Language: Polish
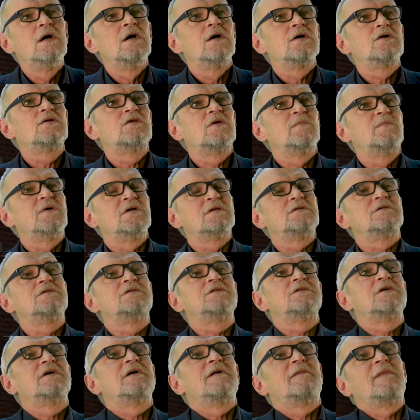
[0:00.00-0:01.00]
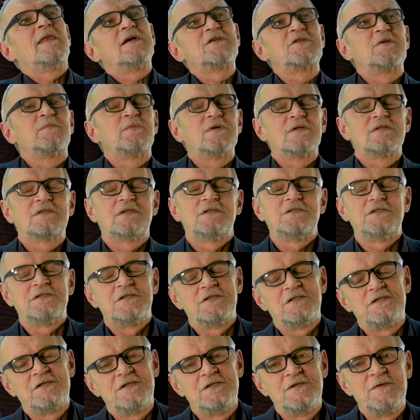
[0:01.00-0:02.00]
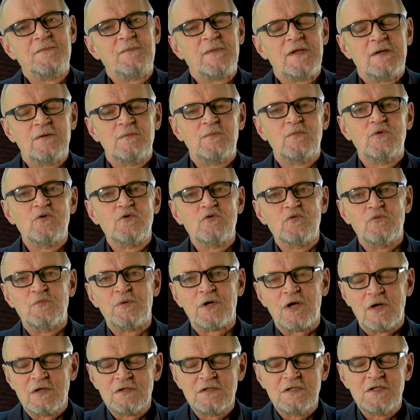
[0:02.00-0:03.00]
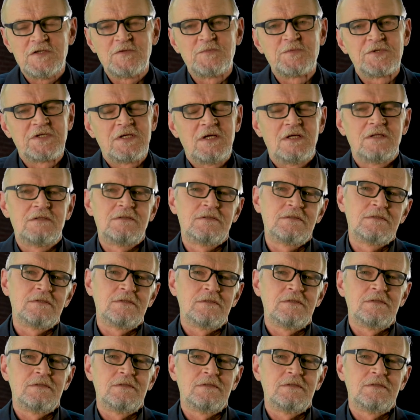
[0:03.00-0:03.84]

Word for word: kto będzie nasze polskie dzieci mógł bronić przed